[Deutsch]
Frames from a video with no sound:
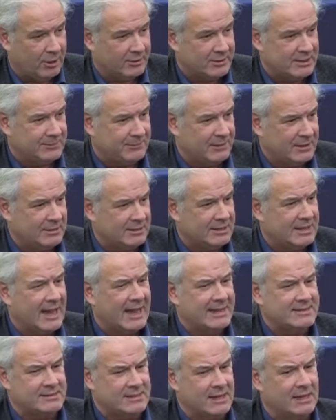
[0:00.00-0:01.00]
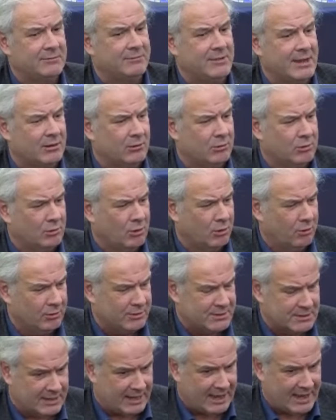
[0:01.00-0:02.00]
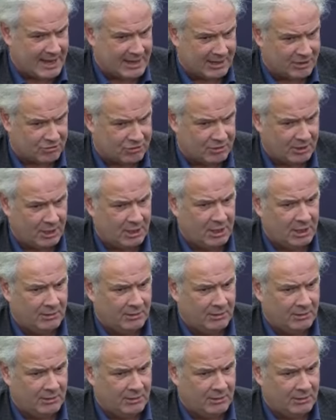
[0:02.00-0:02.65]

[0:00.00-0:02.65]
worden. Ich finde die ganze Entwicklung höchst tragisch.